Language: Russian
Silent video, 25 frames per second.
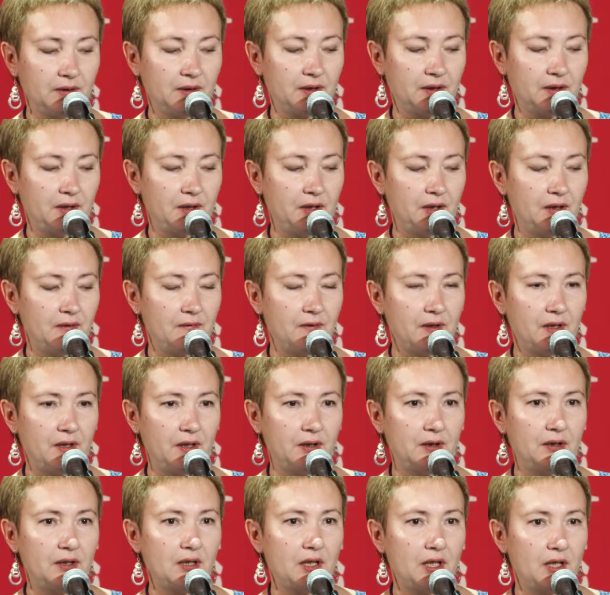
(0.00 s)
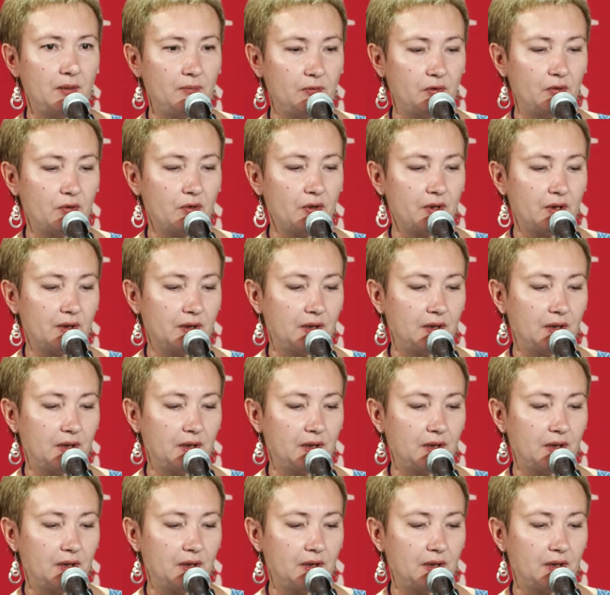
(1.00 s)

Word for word: так и не говорит, и на им тоже не